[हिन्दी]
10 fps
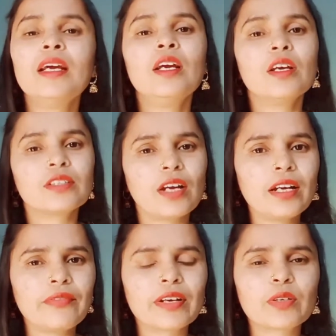साइड
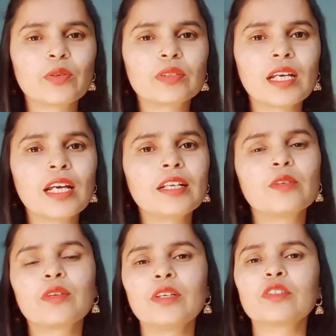इफेक्ट होता है क्योंकि
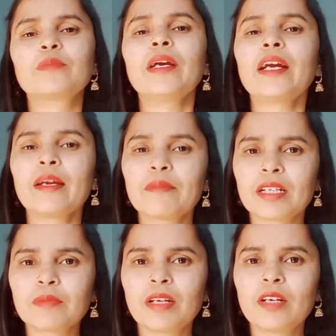उसमें केमिकल्स मिले
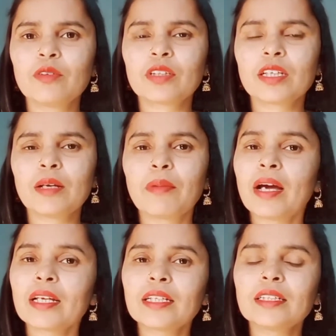होते हैं बाहर की
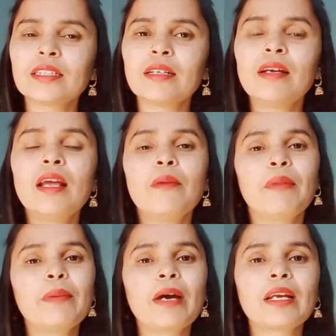चीज़ें भाई
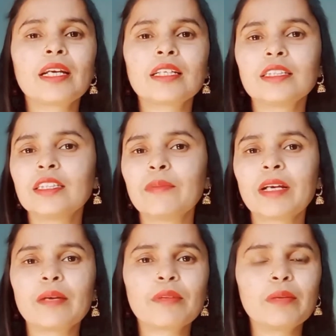मार्केट की चीज़ें में
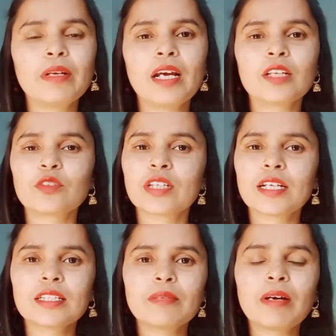केमिकल मिला है तो जाहिर सी
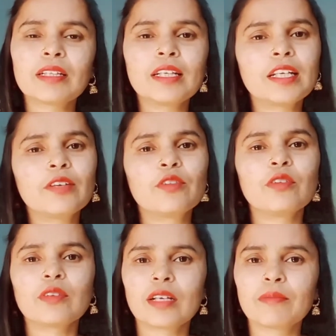बात है कि वो
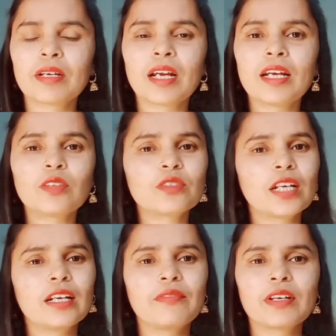केमिकल है तो साइड
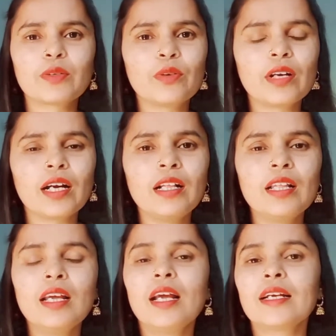इफेक्ट होगा
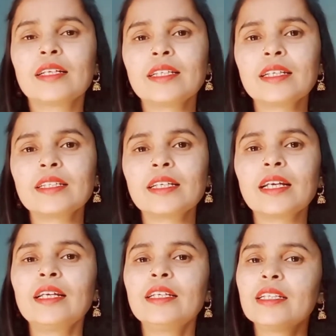किसी किसी के
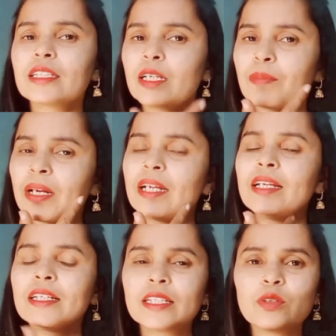स्किन पर पर
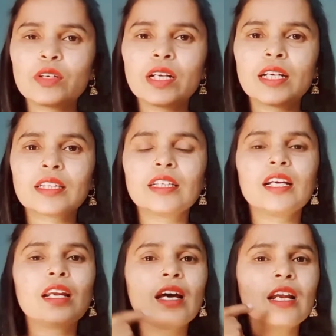ईचिंग होने लगती है
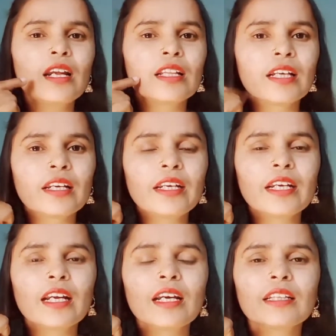लाल लाल दाने निकल
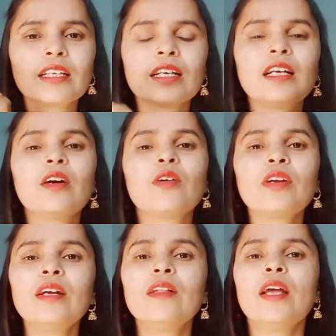आते हैं और
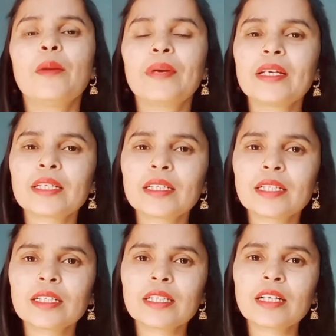फेस किसी किसी
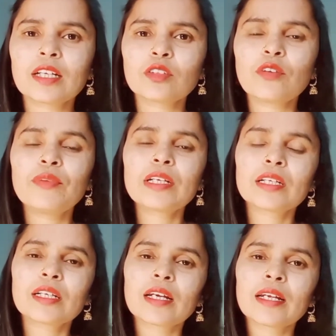का तो बीच करने
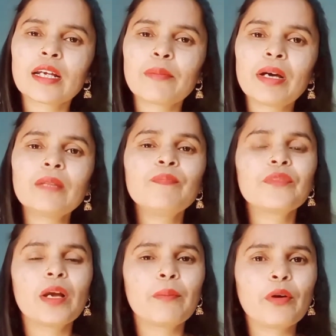के बाद
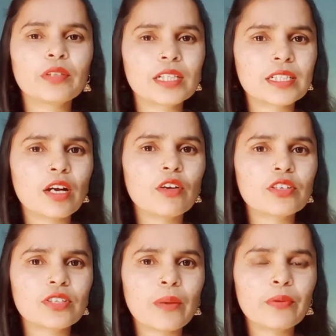बहुत अच्छा और साफ़
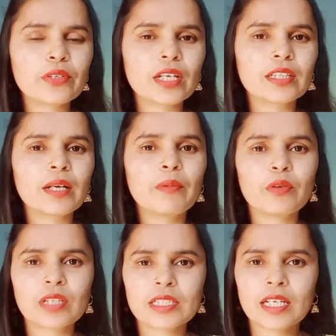हो जाता है बहुत अच्छा
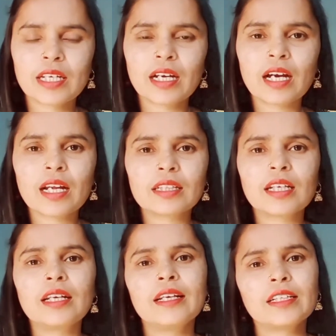निखार आता है
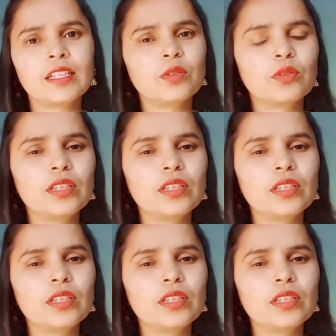एक से दो दिन